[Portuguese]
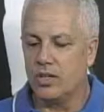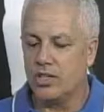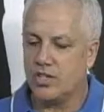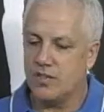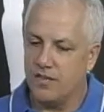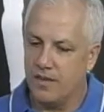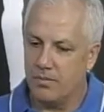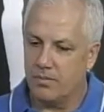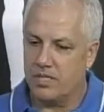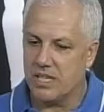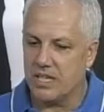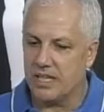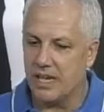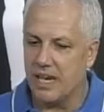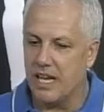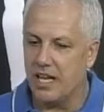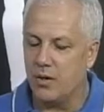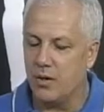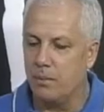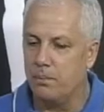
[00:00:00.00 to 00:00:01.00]
tivemos, é
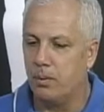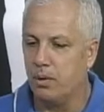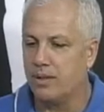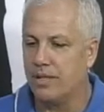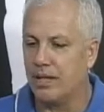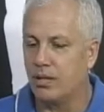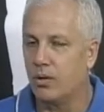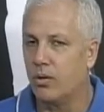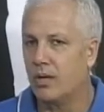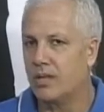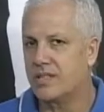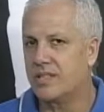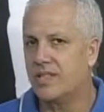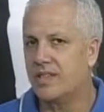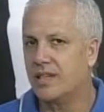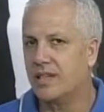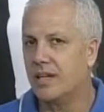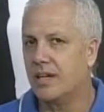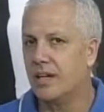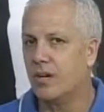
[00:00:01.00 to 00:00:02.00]
claro, Ponta Grossa
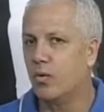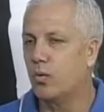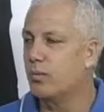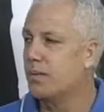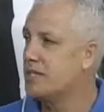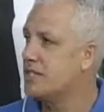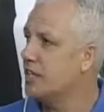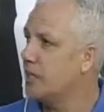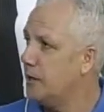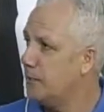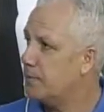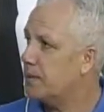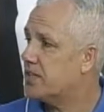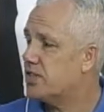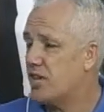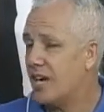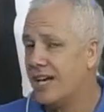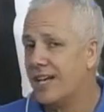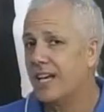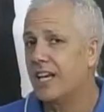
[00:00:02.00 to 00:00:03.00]
tem algumas equipes
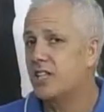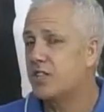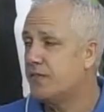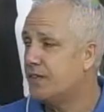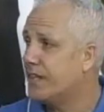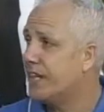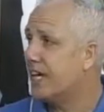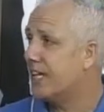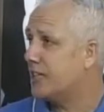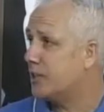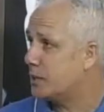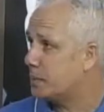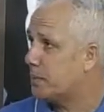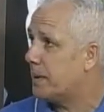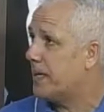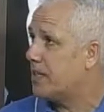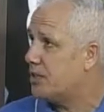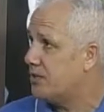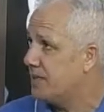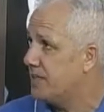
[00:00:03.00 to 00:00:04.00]
já classificadas
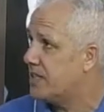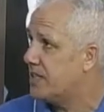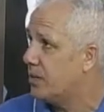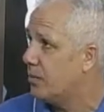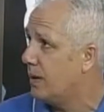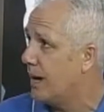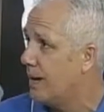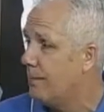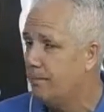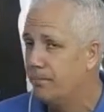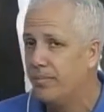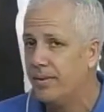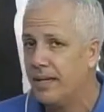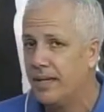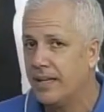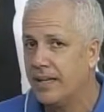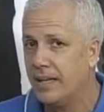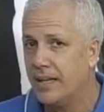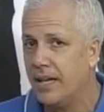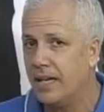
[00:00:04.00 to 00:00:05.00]
para a Divisão A.
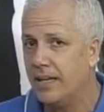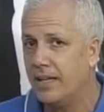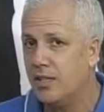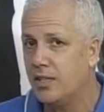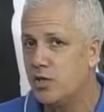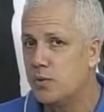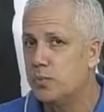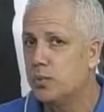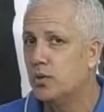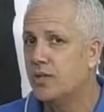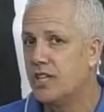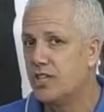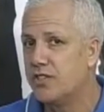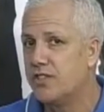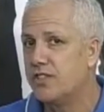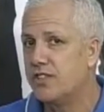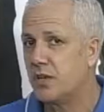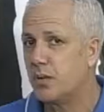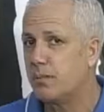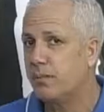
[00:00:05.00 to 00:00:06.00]
Quem disputa a
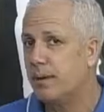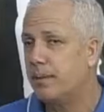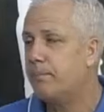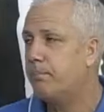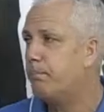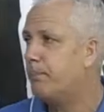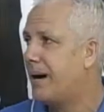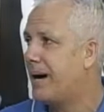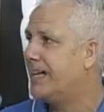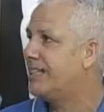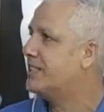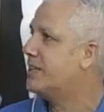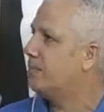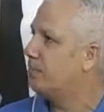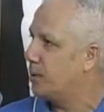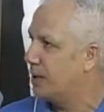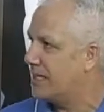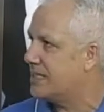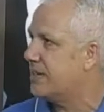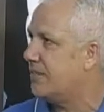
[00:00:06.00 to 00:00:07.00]
Divisão B passa
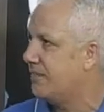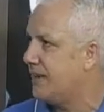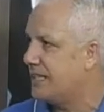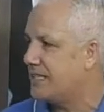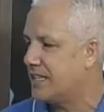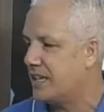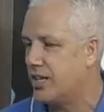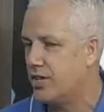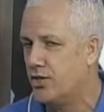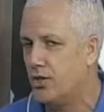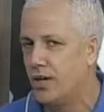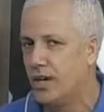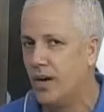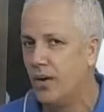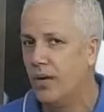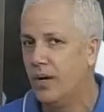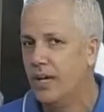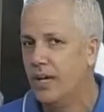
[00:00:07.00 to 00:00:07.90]
por essa fase regional.